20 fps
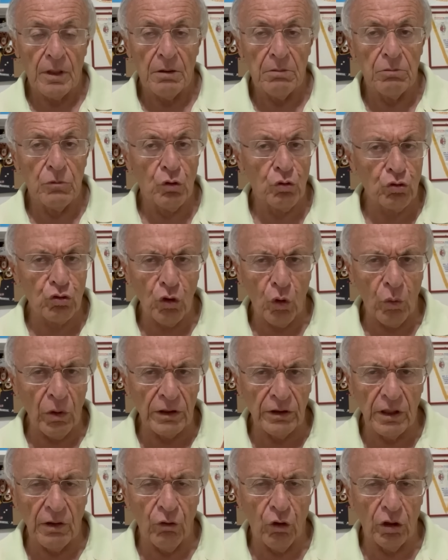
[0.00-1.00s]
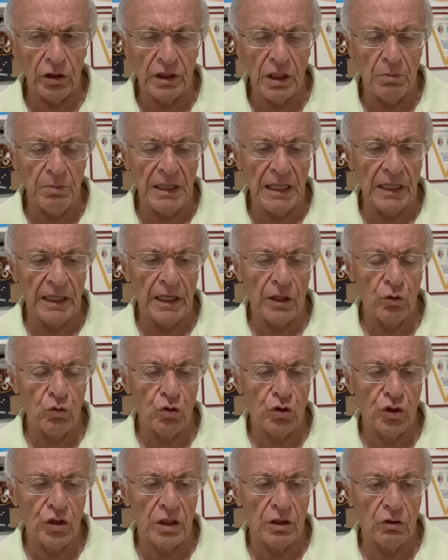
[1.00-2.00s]
non so quante volte il Milan è
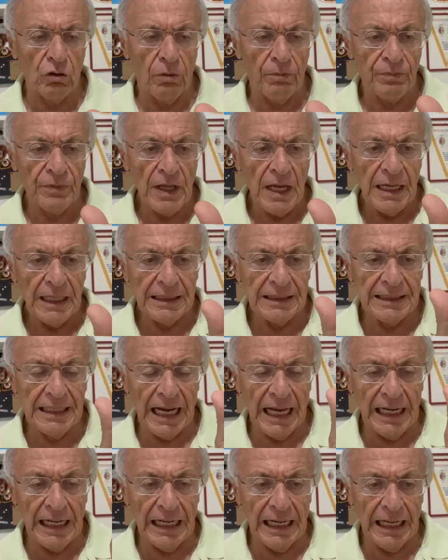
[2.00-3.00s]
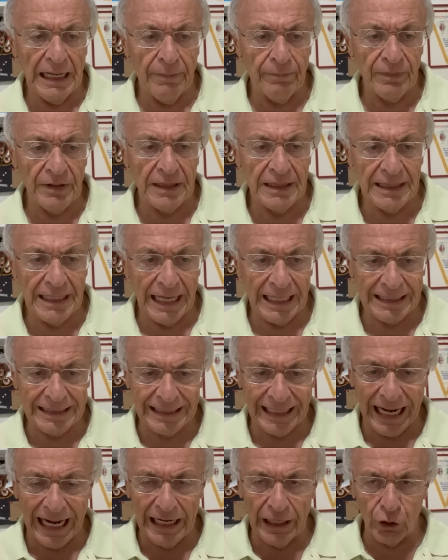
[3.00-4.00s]
riuscito, dalla,
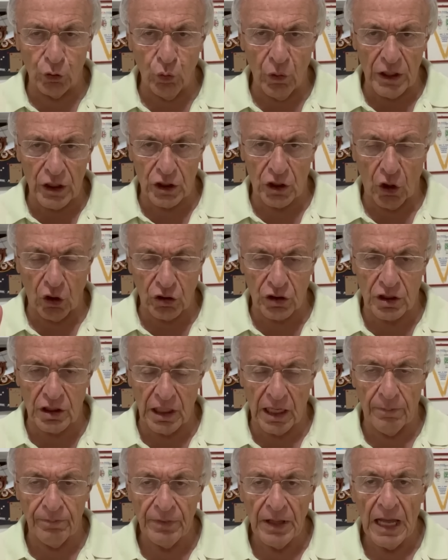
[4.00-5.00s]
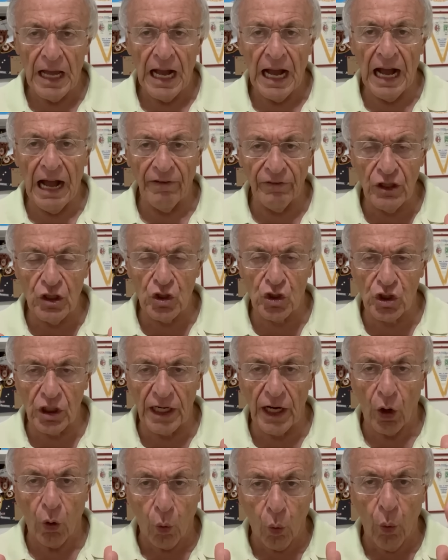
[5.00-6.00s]
tra le due soste a
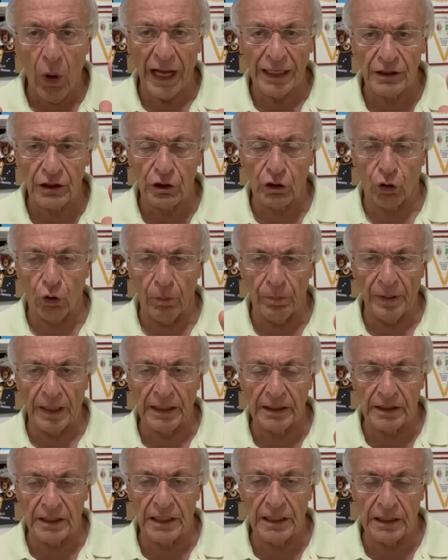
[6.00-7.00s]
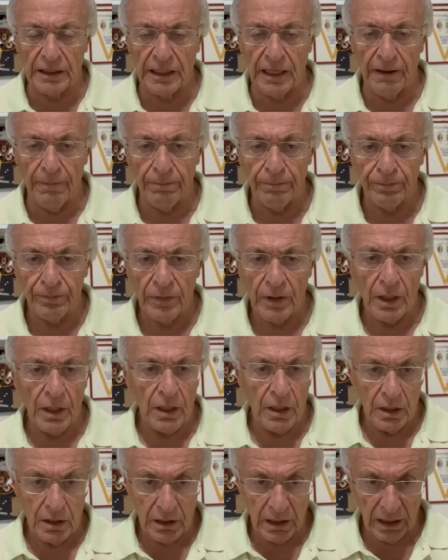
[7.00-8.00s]
vincere quattro partite,
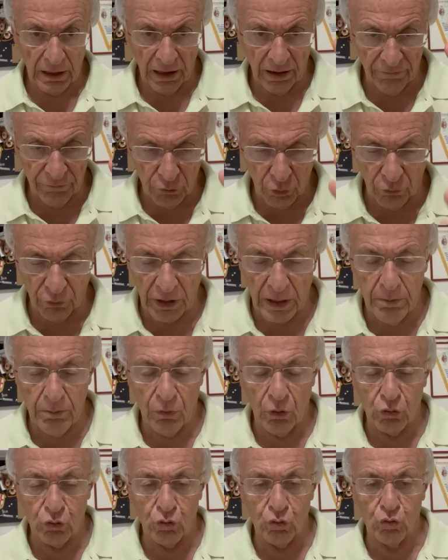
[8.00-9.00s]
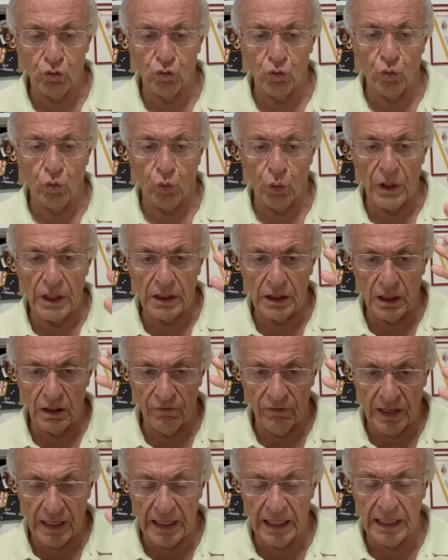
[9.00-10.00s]
dovremmo quindi
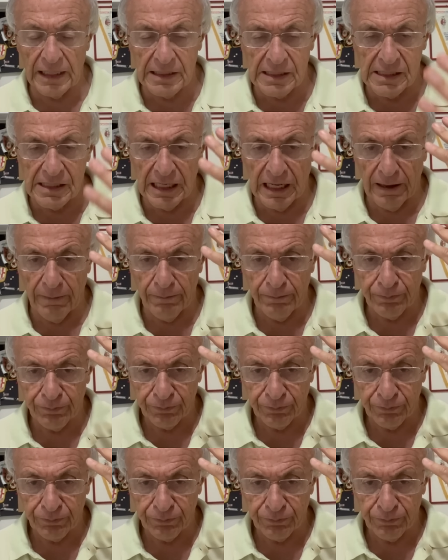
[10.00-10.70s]
Venezia,